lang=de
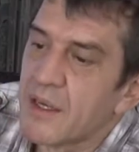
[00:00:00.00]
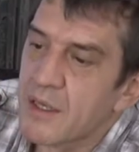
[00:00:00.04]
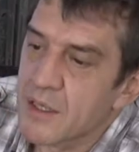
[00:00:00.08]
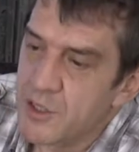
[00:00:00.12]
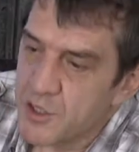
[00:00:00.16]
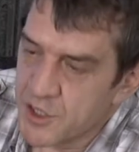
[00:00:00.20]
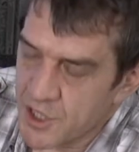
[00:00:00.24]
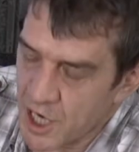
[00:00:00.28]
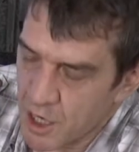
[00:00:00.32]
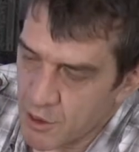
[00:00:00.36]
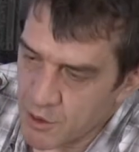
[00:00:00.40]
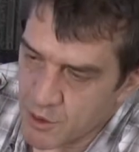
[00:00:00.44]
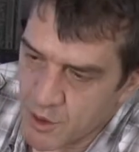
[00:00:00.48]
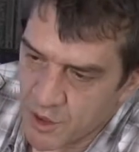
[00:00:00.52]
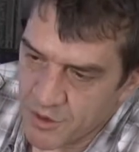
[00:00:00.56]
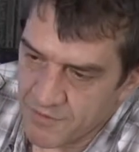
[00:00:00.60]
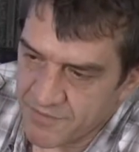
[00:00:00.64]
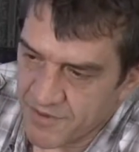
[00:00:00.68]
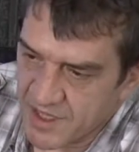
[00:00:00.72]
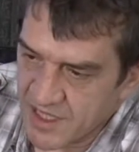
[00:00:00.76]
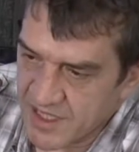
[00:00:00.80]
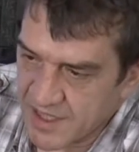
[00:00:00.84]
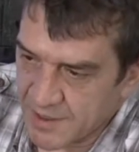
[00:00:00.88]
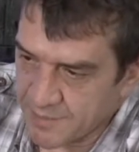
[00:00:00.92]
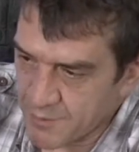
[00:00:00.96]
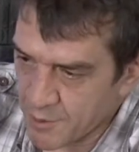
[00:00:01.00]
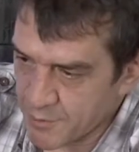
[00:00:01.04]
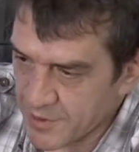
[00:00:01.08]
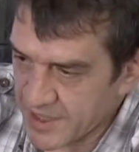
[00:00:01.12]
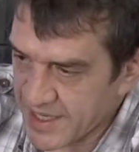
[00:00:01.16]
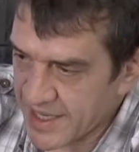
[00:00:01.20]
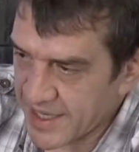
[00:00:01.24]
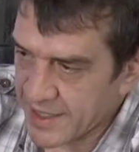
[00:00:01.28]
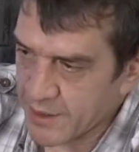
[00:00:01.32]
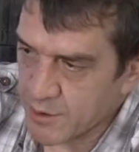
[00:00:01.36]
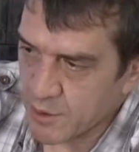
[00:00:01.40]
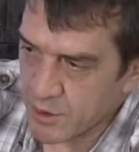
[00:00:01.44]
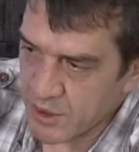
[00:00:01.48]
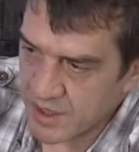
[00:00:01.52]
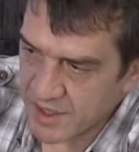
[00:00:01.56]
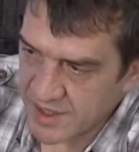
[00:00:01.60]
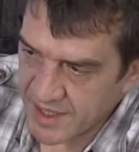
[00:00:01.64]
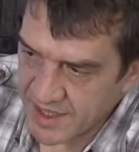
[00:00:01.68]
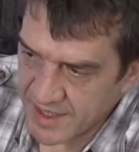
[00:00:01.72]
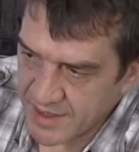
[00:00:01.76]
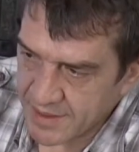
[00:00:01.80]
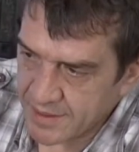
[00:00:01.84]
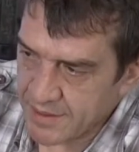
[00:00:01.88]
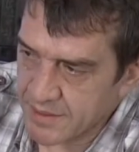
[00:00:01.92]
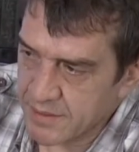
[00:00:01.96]
schauen könnt, was sie momentan
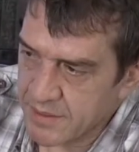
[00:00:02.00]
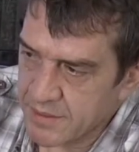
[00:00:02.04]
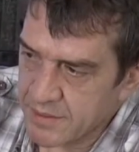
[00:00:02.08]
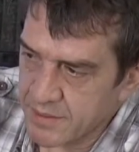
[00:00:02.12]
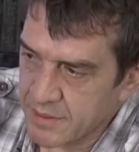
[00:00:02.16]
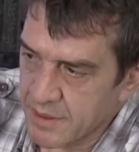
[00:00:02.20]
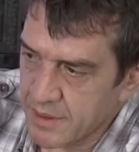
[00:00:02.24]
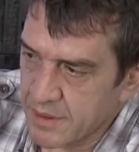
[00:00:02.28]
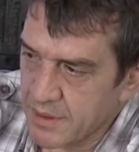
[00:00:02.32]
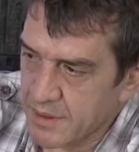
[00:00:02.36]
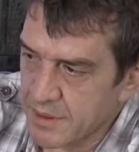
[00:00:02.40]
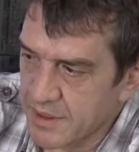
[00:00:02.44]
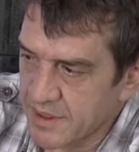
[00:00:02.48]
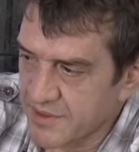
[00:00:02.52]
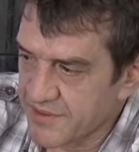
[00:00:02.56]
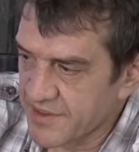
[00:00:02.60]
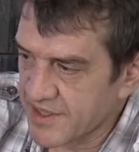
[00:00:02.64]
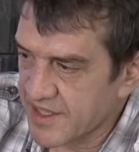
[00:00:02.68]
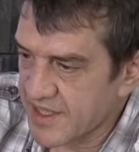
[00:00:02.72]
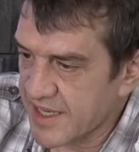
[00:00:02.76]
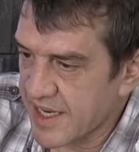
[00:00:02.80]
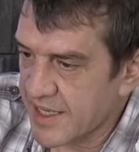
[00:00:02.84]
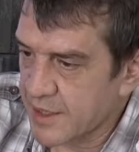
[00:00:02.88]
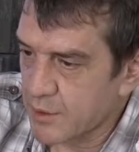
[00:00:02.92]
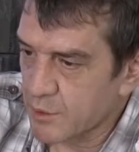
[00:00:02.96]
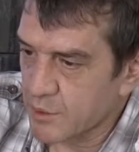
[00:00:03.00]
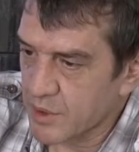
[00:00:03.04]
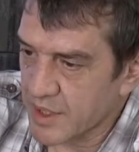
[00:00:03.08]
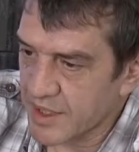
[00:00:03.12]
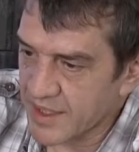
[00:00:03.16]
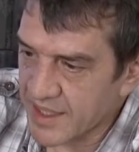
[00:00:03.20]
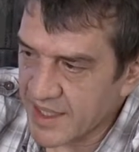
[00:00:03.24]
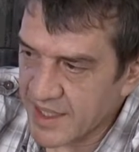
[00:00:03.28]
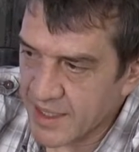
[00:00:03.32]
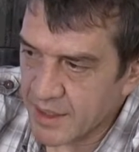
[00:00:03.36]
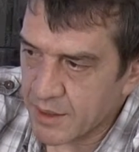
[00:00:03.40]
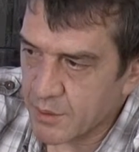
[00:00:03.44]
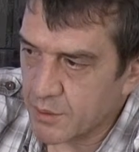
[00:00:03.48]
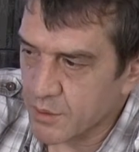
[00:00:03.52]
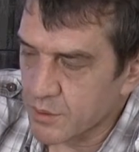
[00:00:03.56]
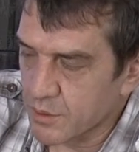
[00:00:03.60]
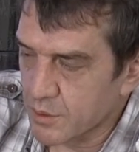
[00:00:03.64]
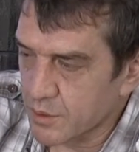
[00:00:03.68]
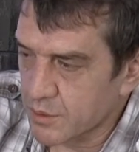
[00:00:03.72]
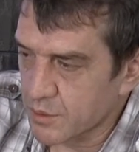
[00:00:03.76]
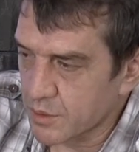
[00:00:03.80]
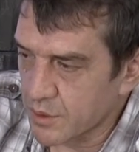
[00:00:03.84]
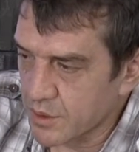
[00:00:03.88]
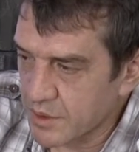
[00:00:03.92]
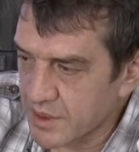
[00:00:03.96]
kostet, äh, Lieferzeit oder nicht und
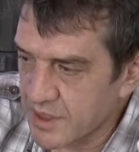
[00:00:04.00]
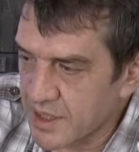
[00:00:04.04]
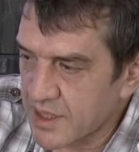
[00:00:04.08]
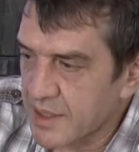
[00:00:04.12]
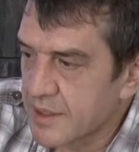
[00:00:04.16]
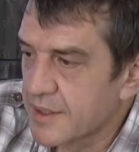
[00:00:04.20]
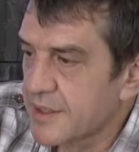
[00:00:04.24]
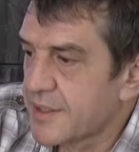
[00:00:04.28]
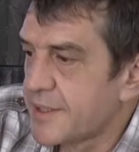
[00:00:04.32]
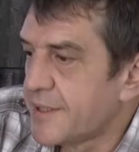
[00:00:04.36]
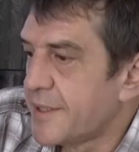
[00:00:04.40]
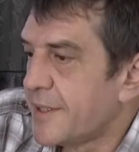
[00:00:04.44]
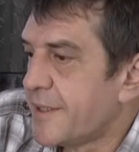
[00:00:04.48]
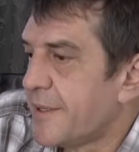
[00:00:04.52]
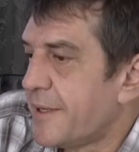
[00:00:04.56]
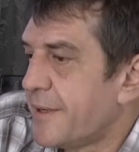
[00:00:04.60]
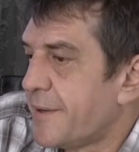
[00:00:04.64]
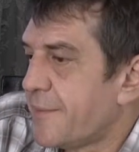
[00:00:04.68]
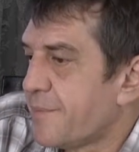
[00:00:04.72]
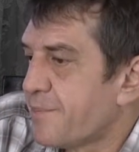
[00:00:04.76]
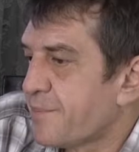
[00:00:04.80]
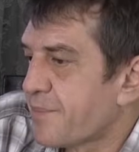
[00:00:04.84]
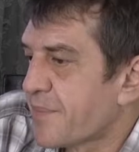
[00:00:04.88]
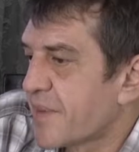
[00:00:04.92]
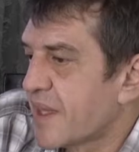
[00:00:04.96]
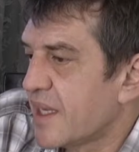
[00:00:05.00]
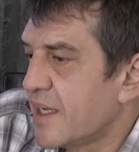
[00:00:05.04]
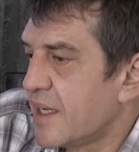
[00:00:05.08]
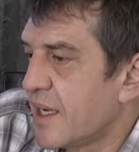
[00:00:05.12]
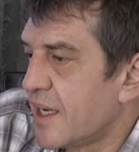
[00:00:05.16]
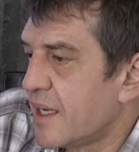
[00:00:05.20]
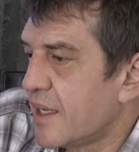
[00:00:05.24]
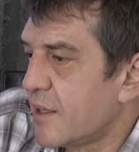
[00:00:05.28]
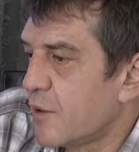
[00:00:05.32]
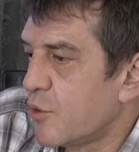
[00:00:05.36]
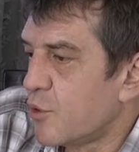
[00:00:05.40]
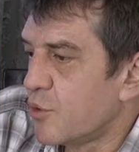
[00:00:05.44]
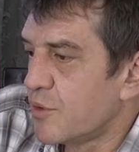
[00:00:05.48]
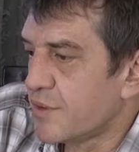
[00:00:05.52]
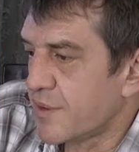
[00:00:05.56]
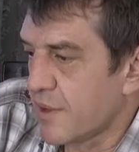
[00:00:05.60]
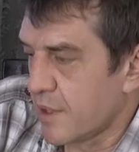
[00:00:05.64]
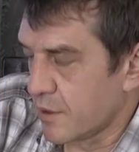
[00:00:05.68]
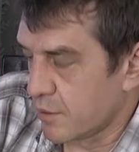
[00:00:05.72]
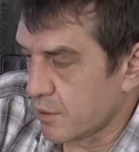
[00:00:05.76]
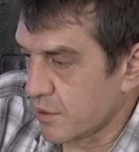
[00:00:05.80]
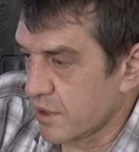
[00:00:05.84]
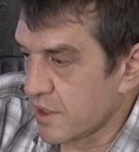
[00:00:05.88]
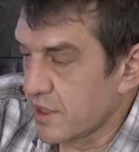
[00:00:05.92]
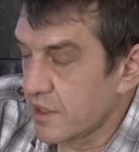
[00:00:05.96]
und und. Ja, und
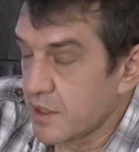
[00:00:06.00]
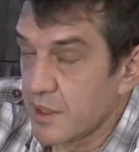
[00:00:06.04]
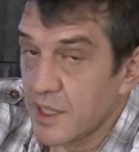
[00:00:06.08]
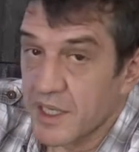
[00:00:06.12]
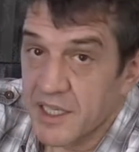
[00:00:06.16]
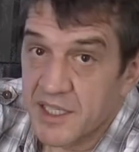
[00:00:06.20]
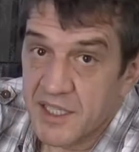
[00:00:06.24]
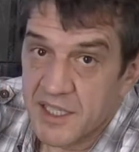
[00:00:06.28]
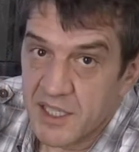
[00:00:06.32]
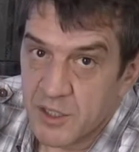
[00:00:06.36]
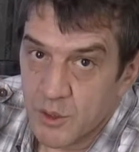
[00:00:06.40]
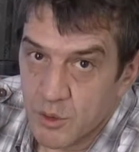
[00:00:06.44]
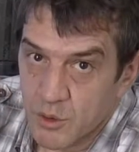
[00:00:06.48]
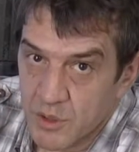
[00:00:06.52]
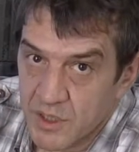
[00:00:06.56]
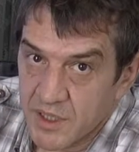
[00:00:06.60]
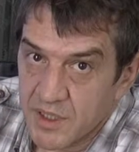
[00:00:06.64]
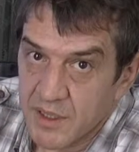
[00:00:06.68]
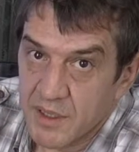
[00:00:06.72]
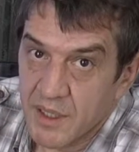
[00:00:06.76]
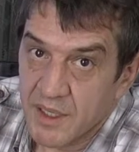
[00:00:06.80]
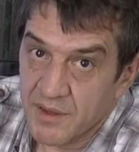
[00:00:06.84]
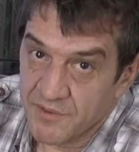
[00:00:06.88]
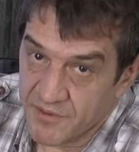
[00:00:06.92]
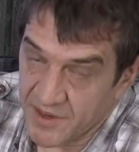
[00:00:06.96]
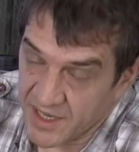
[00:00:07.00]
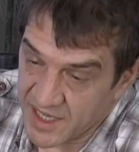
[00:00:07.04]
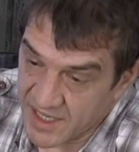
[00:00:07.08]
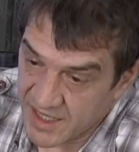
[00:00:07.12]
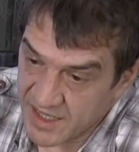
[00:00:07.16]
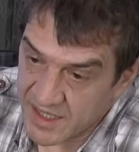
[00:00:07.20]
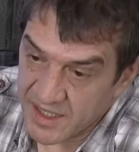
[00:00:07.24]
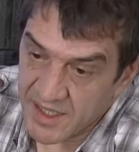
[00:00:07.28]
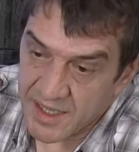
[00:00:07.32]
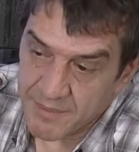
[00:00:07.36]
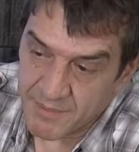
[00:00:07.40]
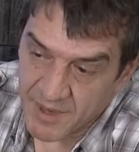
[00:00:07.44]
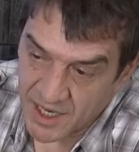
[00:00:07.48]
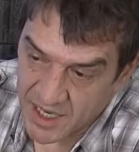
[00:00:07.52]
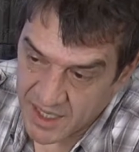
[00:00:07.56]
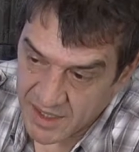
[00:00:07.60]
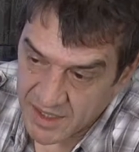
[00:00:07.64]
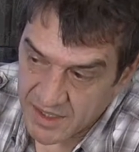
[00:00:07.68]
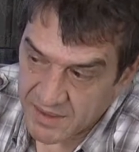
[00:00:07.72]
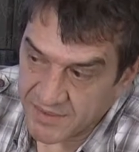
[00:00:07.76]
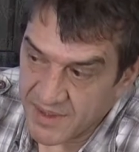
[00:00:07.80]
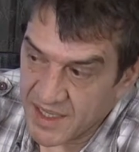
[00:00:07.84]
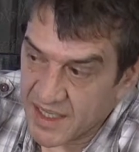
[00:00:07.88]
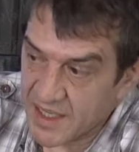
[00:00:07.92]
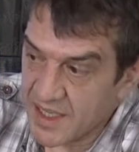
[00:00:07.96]
natürlich die Rezessionen, nicht vergessen, immer
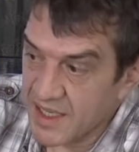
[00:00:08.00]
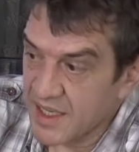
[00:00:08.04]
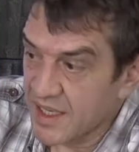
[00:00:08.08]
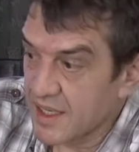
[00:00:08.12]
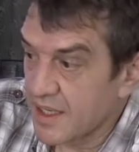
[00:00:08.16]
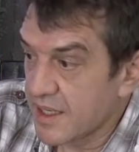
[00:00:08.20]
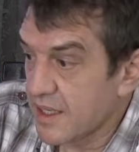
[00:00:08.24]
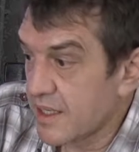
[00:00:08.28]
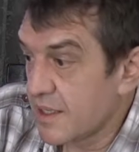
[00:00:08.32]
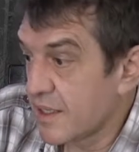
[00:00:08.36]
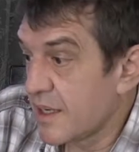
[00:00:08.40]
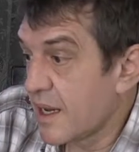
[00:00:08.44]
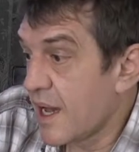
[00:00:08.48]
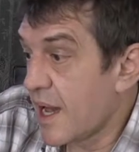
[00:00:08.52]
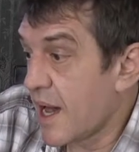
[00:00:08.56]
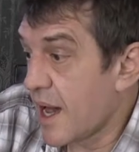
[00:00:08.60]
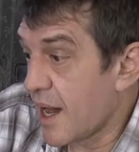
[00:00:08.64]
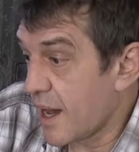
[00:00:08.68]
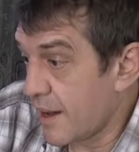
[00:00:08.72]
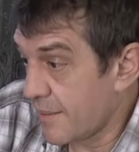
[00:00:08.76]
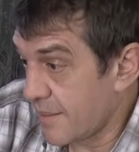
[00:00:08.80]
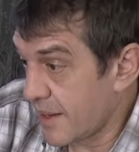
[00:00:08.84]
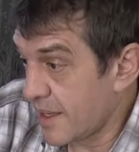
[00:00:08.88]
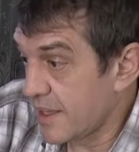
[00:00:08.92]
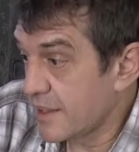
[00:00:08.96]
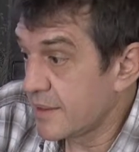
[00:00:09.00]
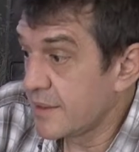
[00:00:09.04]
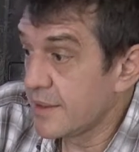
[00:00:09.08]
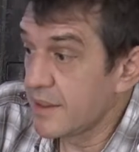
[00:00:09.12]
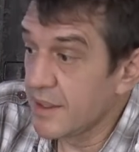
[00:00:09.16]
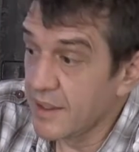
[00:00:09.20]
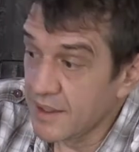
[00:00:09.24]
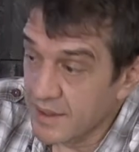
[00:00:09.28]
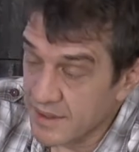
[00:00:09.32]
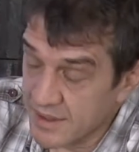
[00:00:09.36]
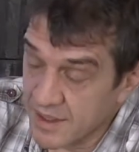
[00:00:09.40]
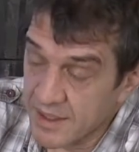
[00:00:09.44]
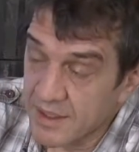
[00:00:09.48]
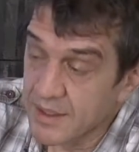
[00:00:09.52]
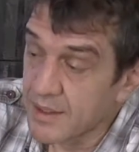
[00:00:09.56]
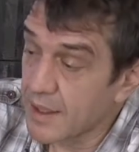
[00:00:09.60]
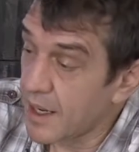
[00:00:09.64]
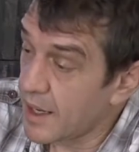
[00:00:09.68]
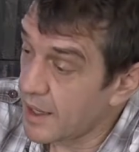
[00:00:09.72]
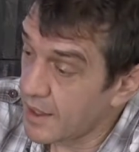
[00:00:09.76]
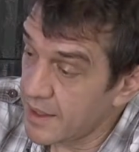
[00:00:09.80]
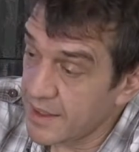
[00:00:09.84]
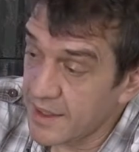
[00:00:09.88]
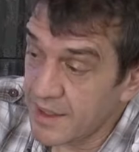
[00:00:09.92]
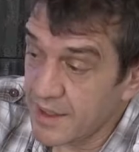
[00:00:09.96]
ganz wichtig, aber die sind
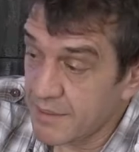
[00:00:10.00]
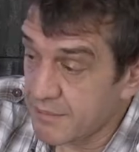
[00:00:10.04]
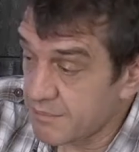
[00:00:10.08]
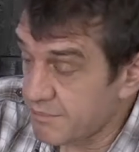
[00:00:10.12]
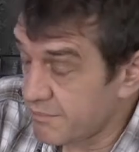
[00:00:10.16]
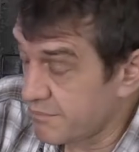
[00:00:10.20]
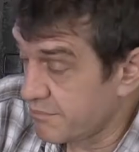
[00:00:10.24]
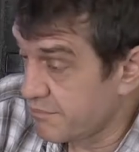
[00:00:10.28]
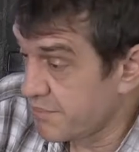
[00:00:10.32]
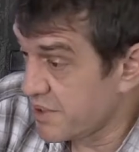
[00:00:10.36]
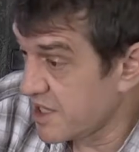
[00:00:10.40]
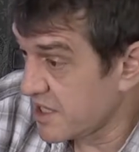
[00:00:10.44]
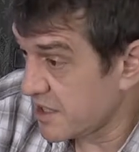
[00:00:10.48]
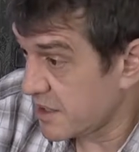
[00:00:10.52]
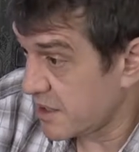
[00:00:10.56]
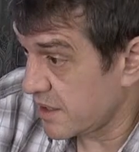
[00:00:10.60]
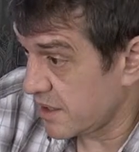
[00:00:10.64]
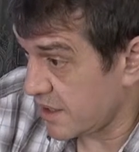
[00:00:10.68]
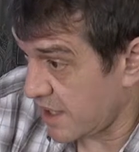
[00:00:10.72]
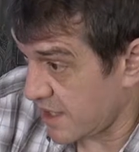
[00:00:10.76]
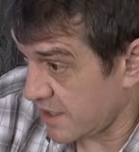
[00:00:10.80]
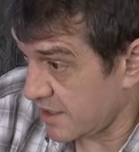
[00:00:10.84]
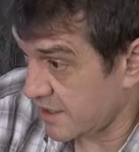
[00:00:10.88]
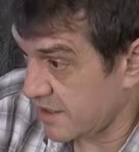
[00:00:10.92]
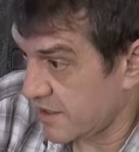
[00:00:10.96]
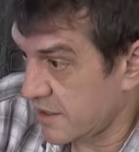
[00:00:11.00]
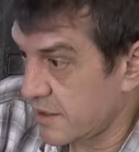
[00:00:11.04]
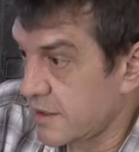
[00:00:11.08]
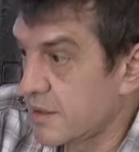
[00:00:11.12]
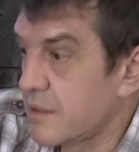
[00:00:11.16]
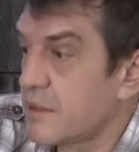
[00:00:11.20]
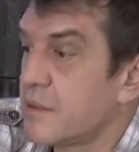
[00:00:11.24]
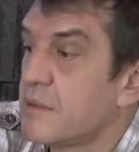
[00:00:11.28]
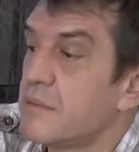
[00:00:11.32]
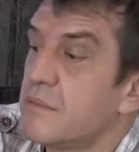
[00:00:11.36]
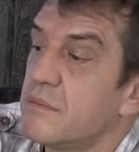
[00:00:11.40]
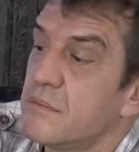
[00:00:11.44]
alle bis jetzt